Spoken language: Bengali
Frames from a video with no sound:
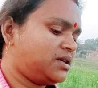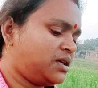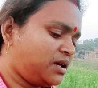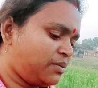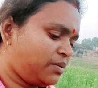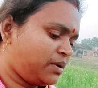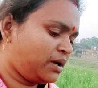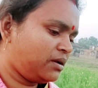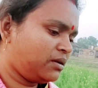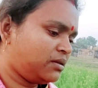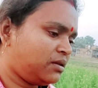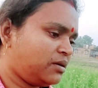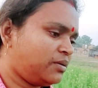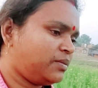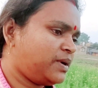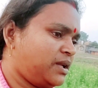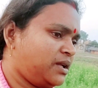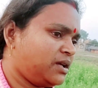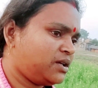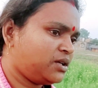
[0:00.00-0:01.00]
কি বলতো
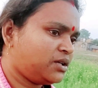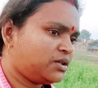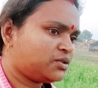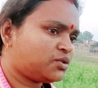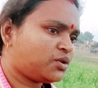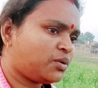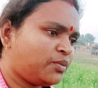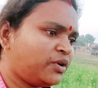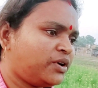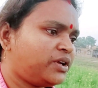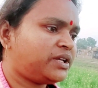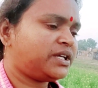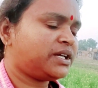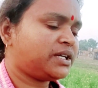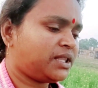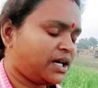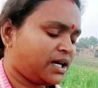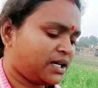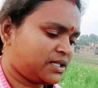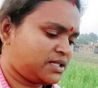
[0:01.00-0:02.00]
মানে সময় ঠিক
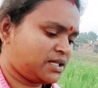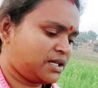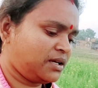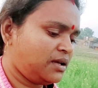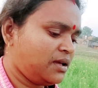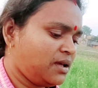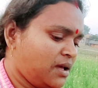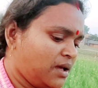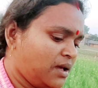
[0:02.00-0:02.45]
থাকছে